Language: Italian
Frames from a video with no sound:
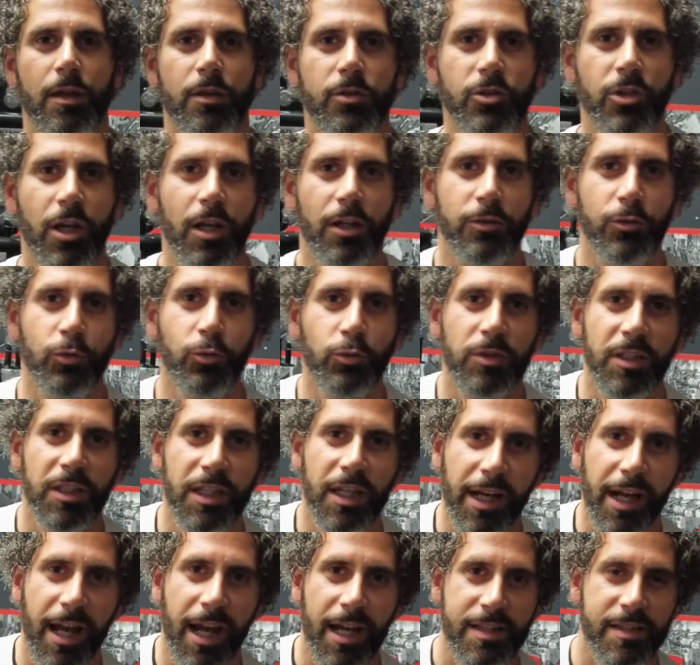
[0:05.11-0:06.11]
Ciao a tutti
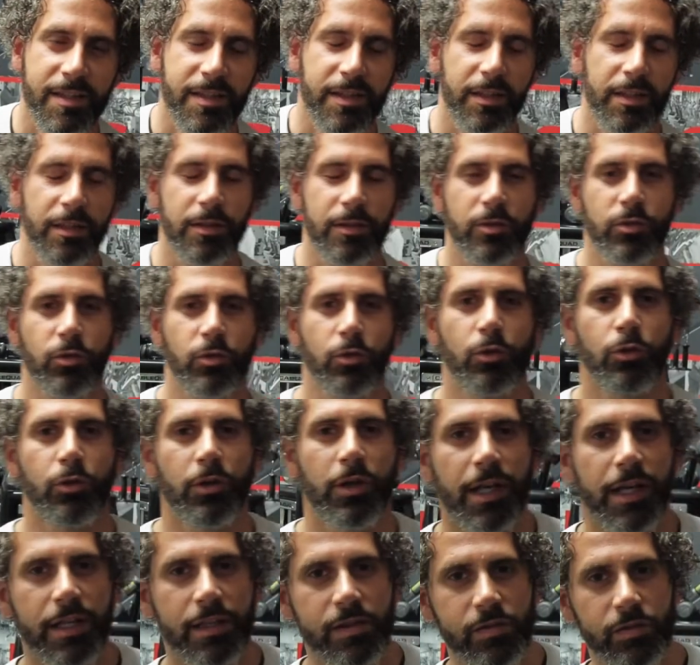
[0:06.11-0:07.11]
ragazzi, sono
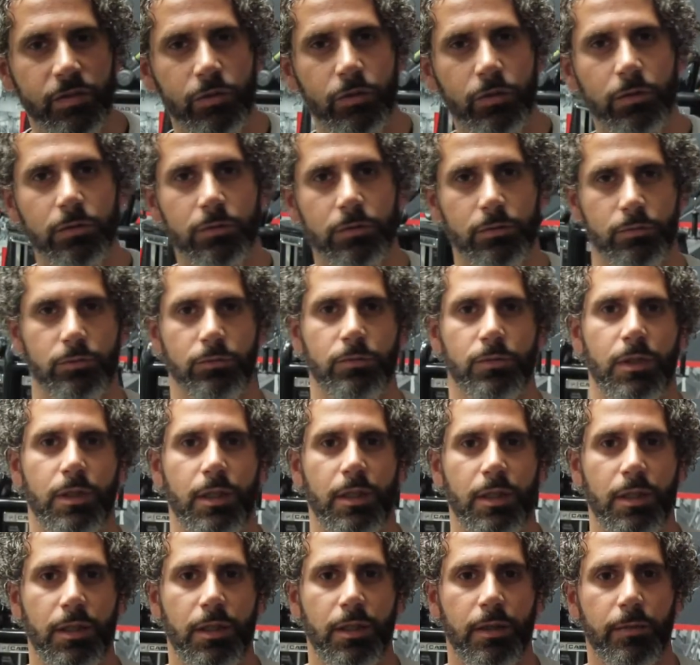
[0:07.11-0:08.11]
Lorenzo, un
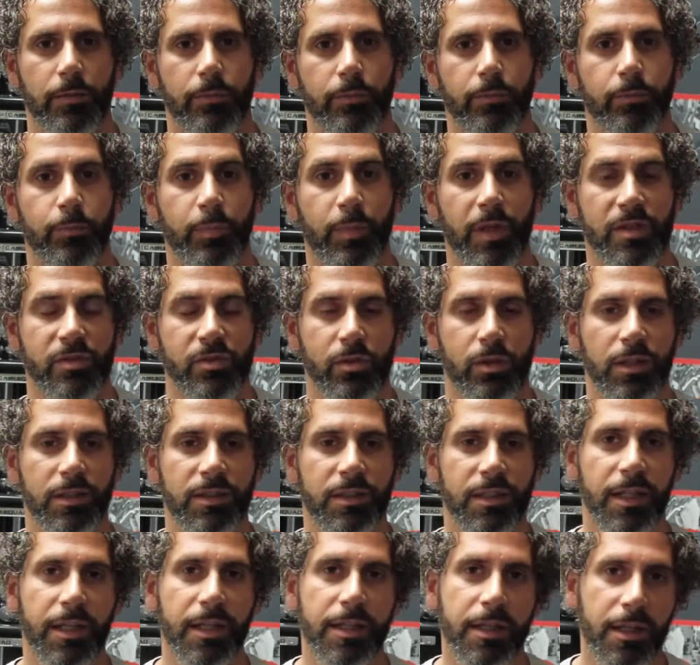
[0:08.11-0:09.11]
ehm, personal
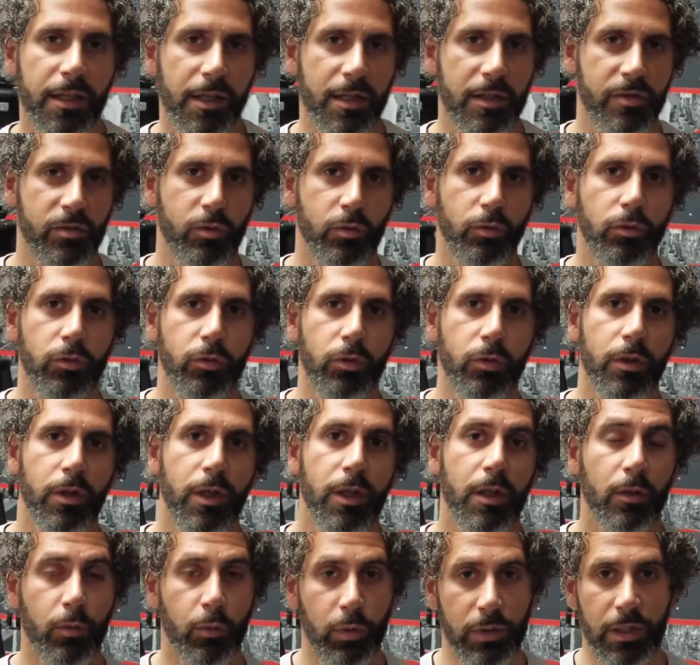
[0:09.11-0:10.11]
trainer e
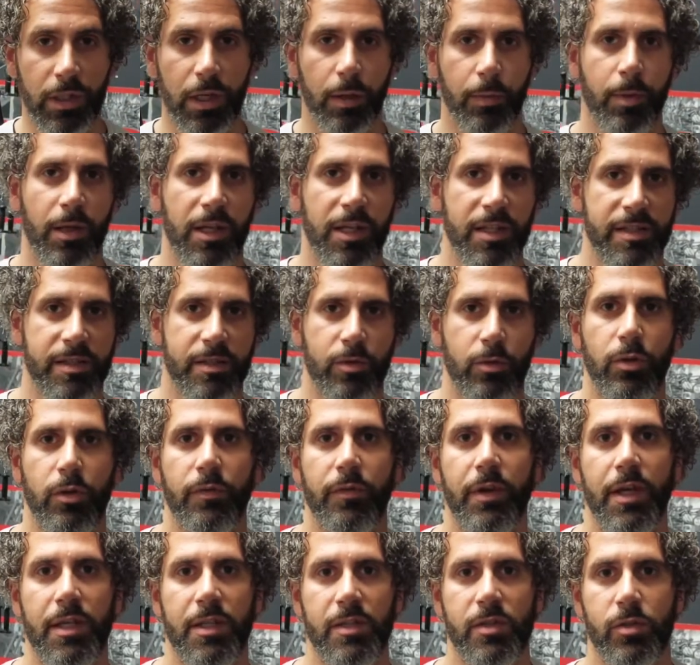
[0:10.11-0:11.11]
istruttore qui della palestra
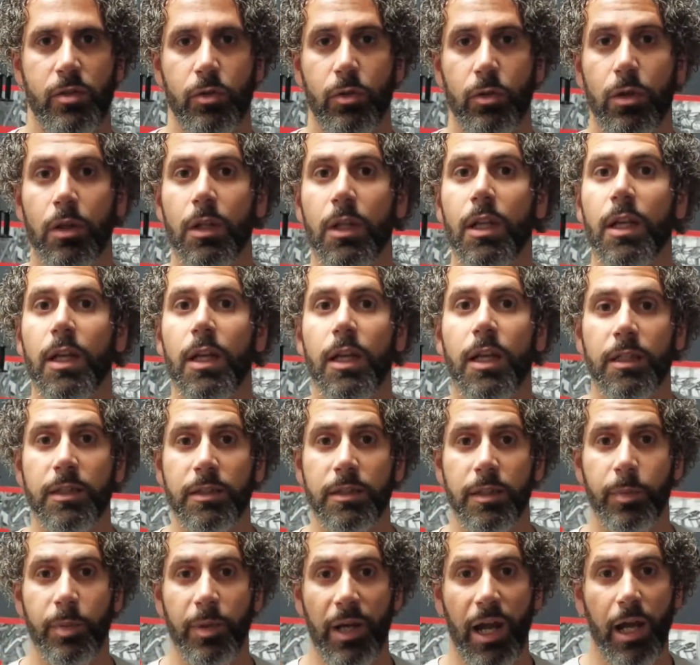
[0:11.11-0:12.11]
Universo
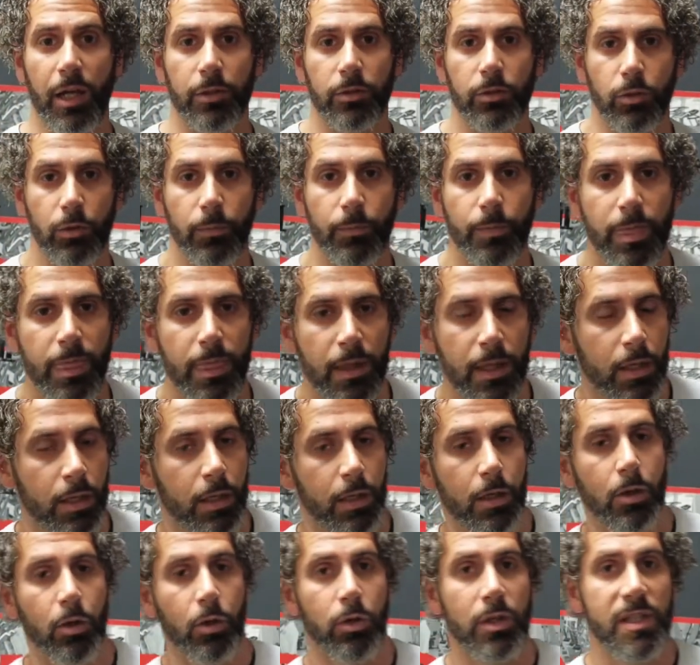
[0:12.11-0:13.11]
di Prato.
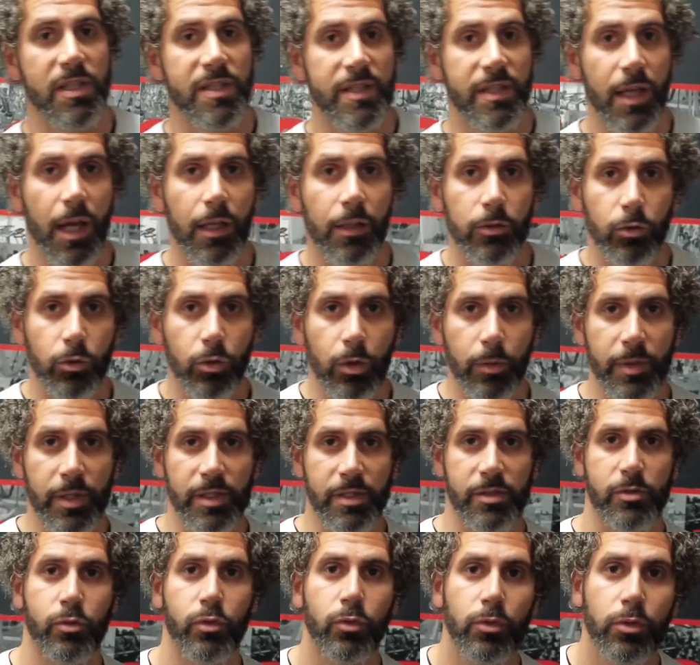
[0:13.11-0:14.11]
Ho iniziato i miei
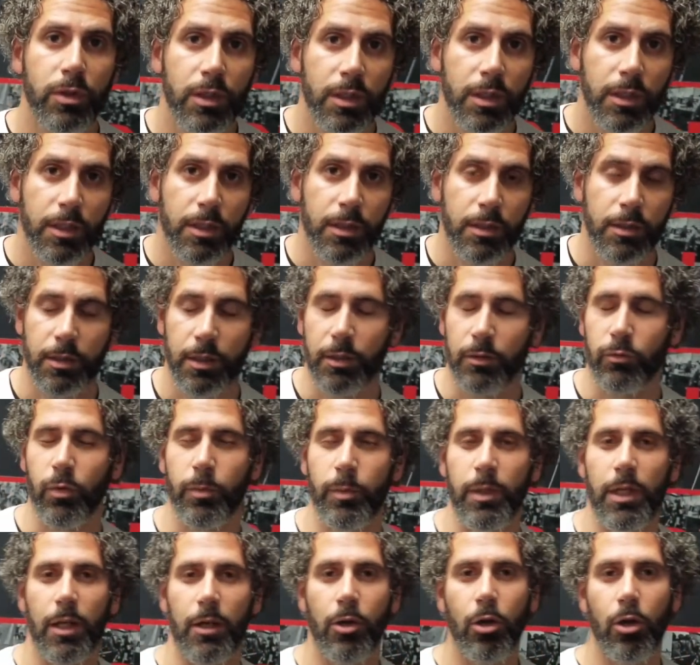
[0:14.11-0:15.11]
studi nel
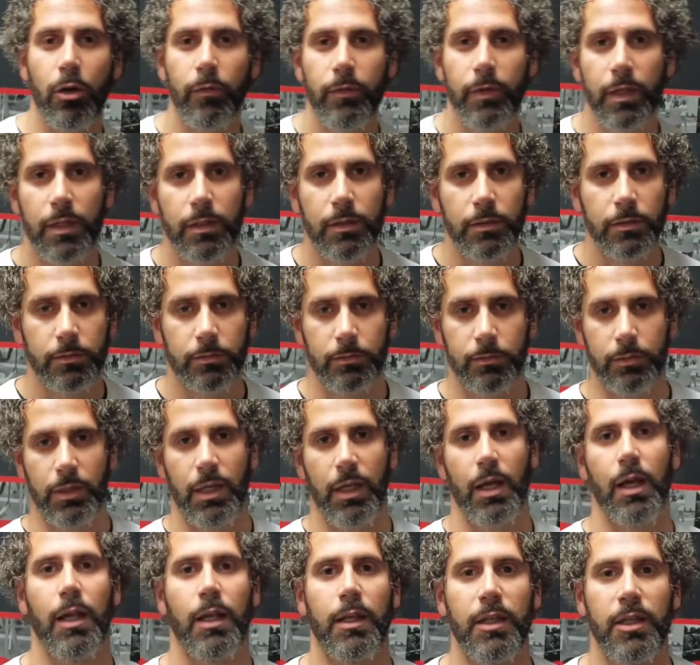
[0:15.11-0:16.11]
2009
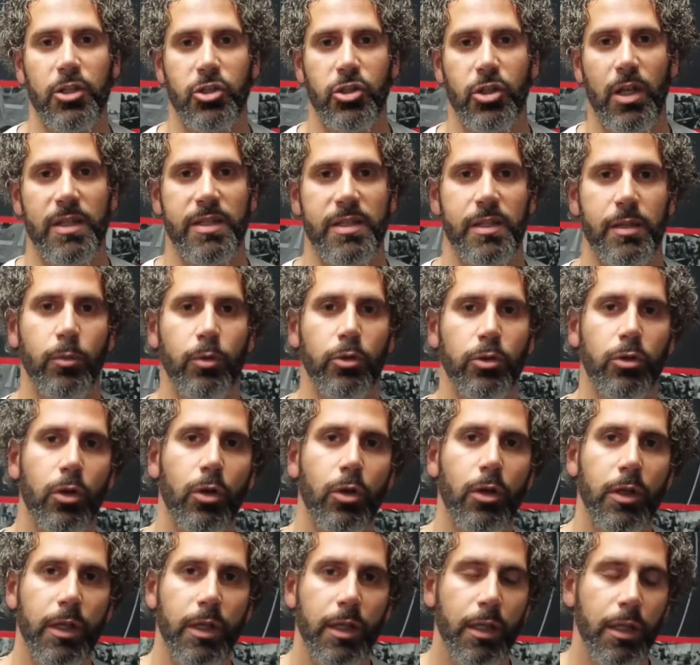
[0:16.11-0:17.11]
dalle scienze
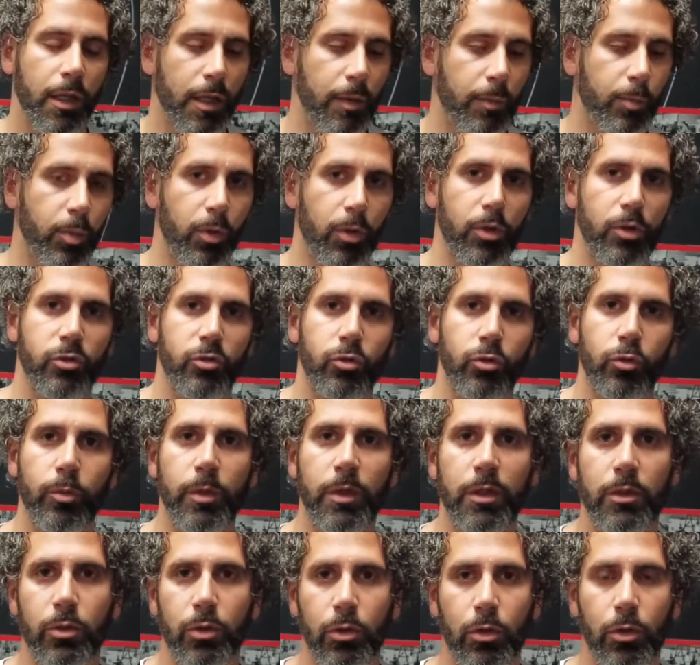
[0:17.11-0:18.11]
motorie e poi
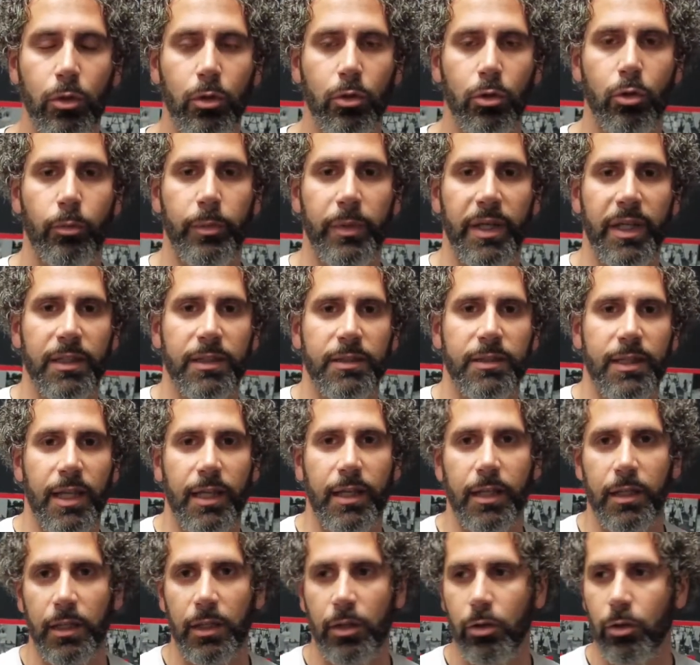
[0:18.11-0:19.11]
subito come
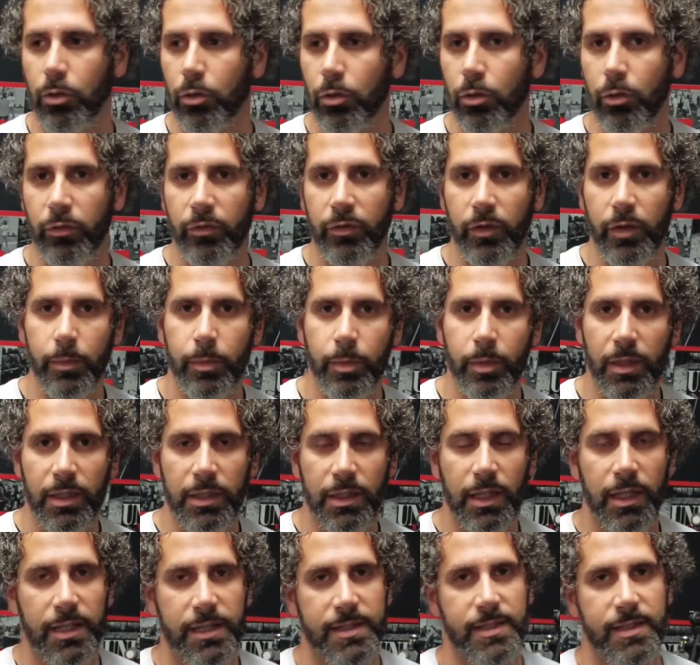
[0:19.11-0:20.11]
tecnico FIPE
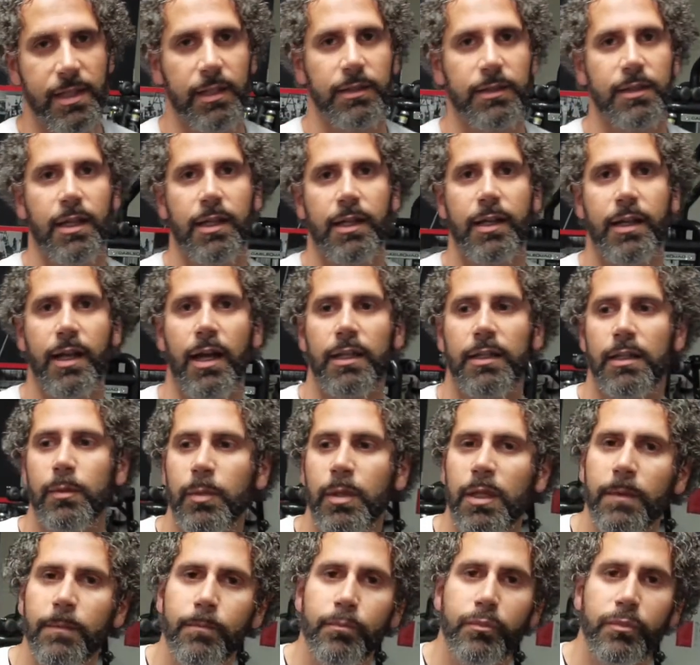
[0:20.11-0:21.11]
della Strength Academy.